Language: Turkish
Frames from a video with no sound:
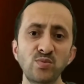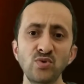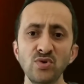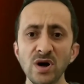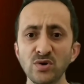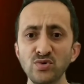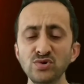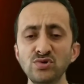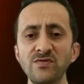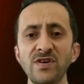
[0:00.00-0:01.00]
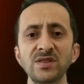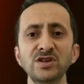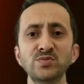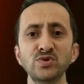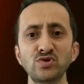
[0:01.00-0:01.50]
Bu akünün
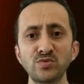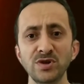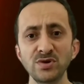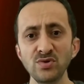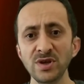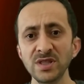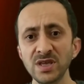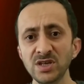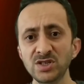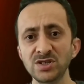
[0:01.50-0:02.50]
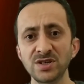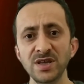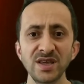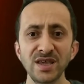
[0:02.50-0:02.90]
sülfatlaşma durumuna göre değişir.